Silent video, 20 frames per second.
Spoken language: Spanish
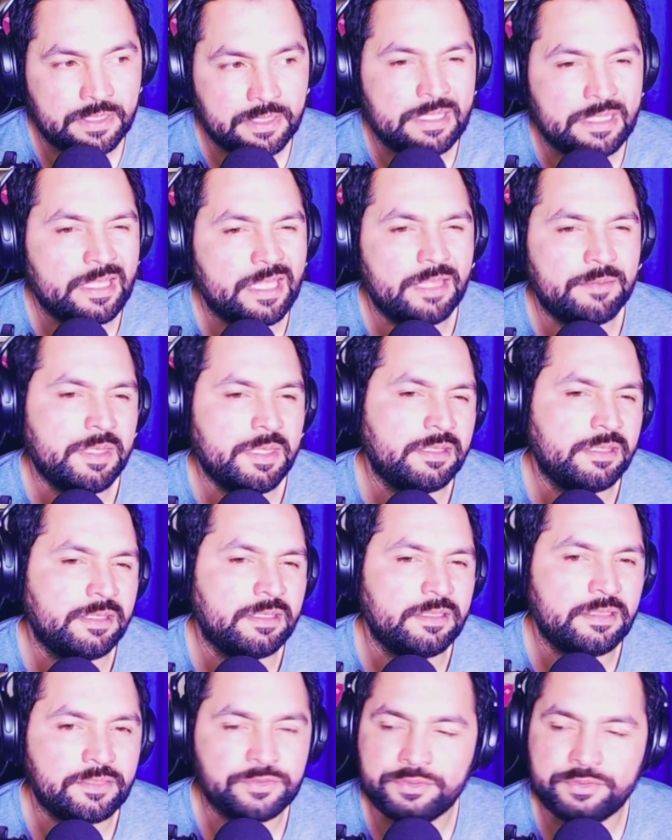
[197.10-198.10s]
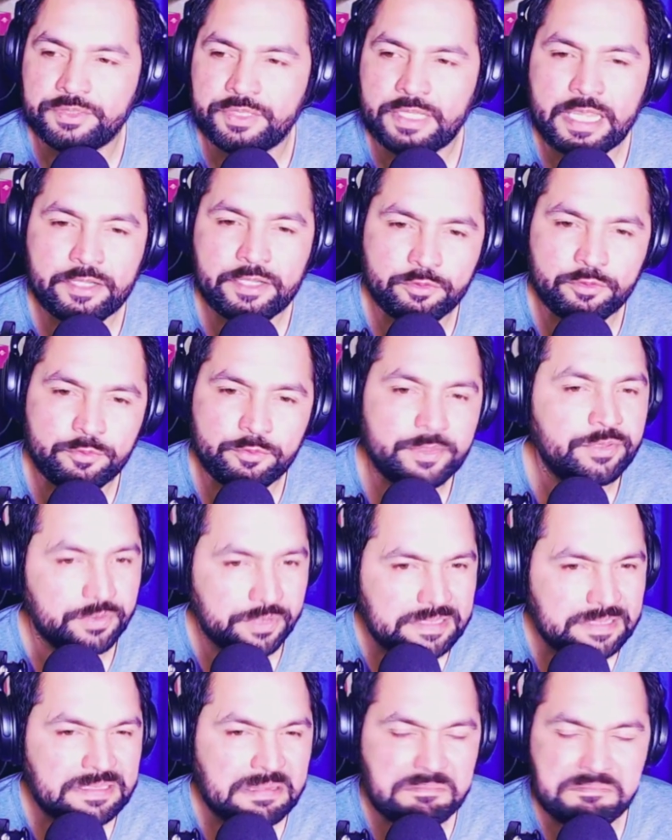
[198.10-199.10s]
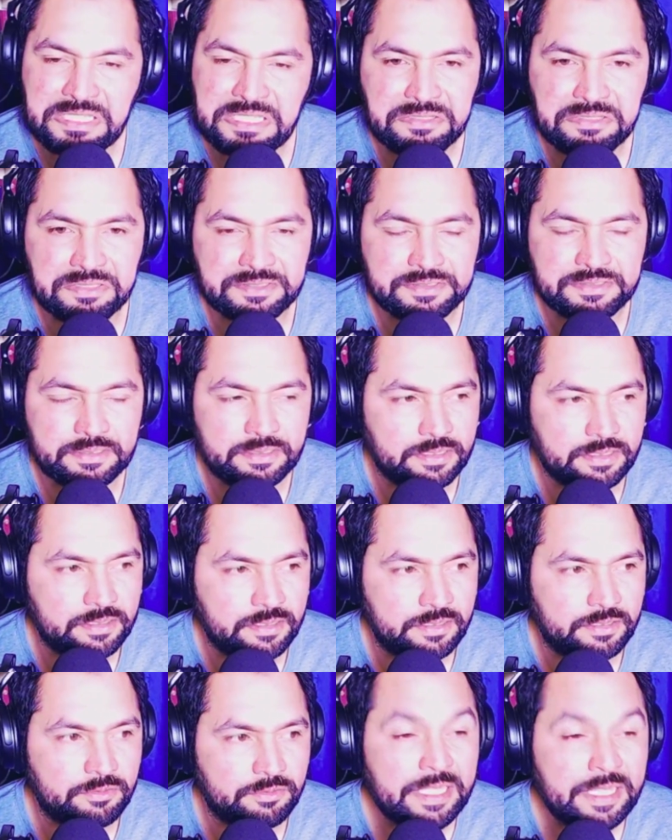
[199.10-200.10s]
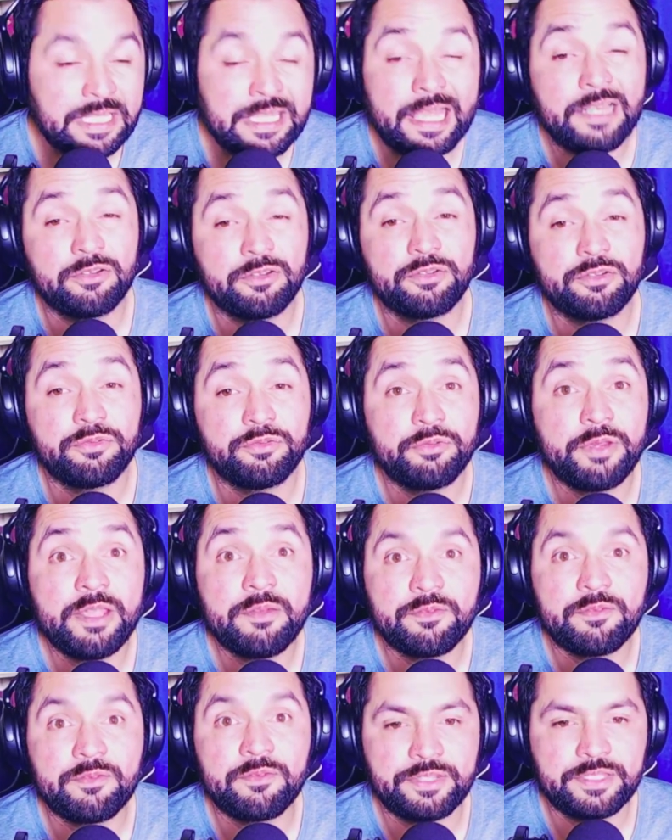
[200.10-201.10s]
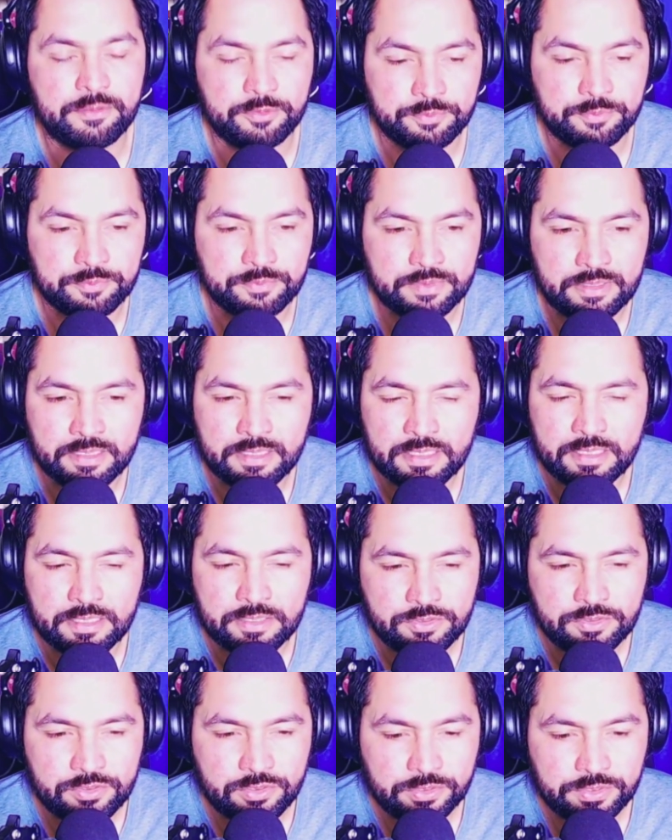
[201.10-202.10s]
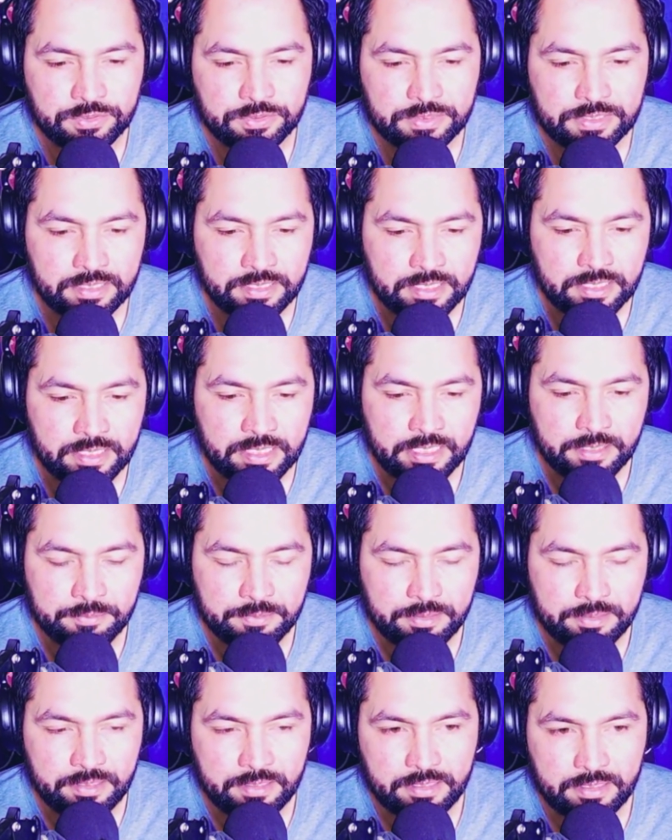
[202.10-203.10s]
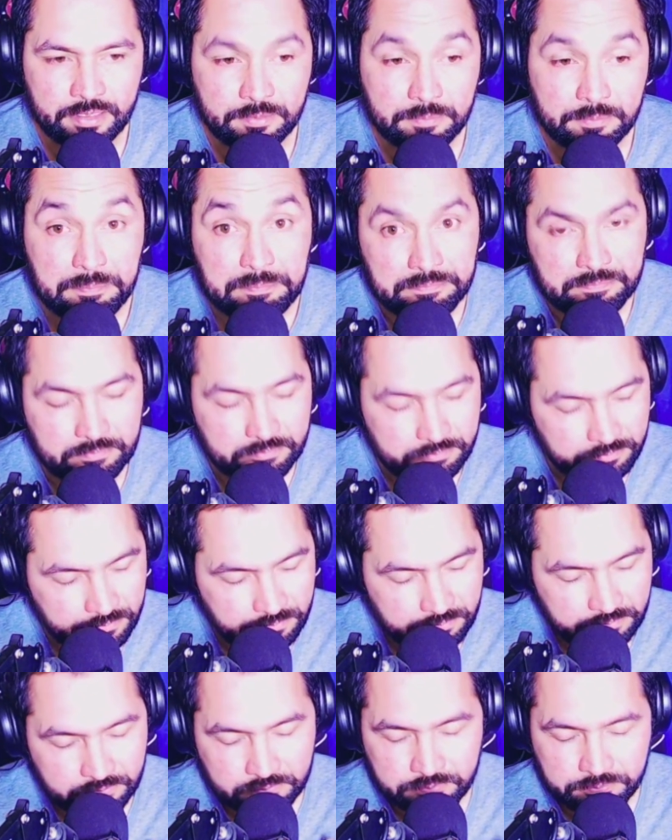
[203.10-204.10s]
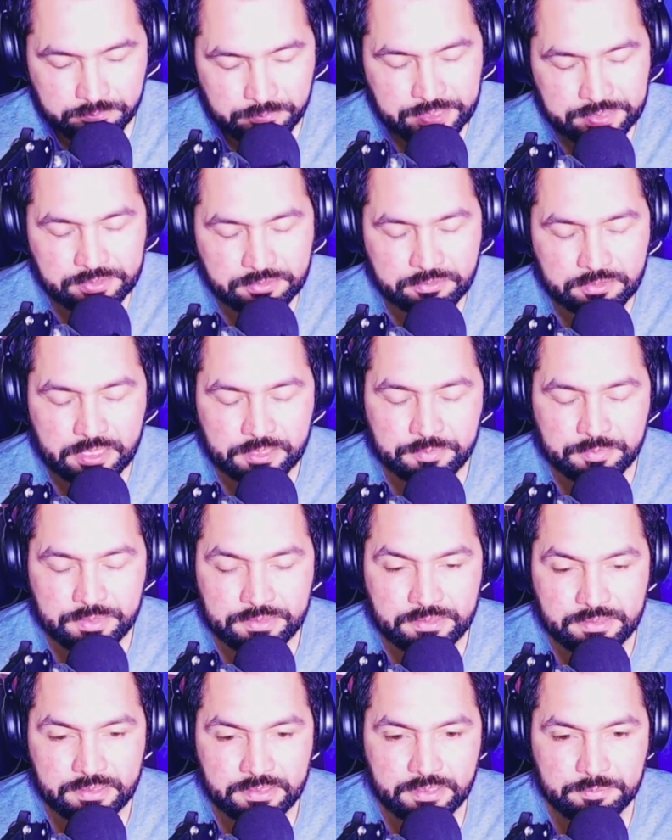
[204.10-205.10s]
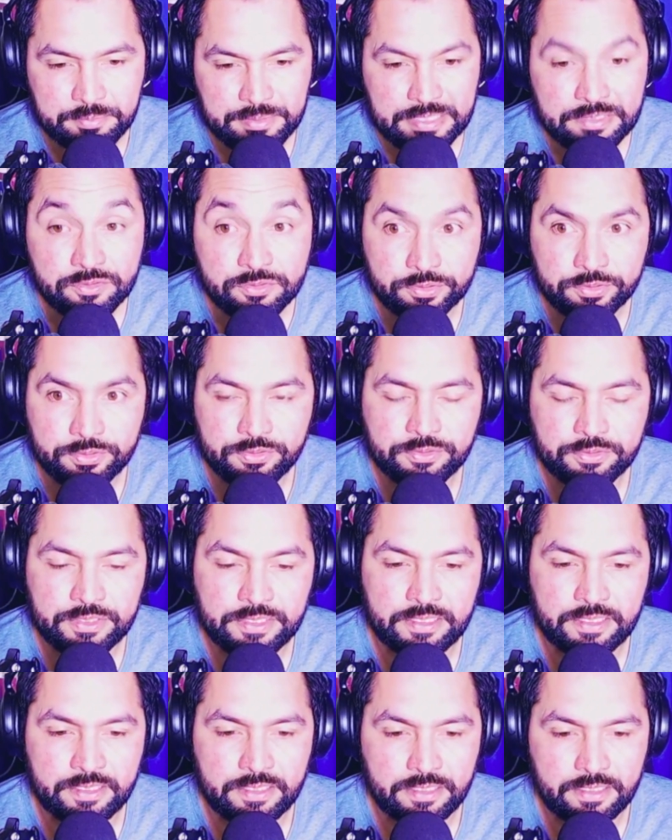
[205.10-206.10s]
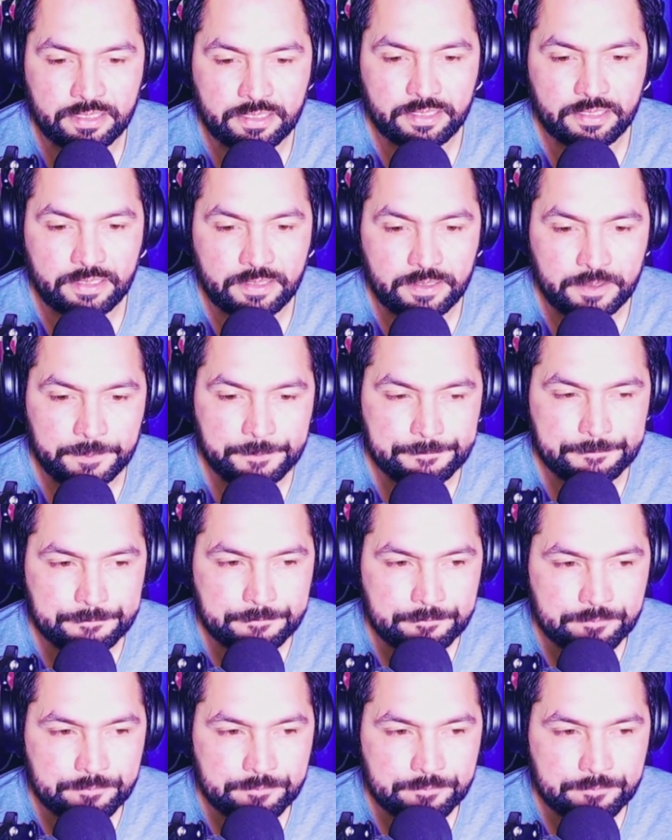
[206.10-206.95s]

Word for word: Además que ya son argumentos que se han visto, así que no es algo nuevo, digamos. Yo creo que eh, particularmente pienso yo que em,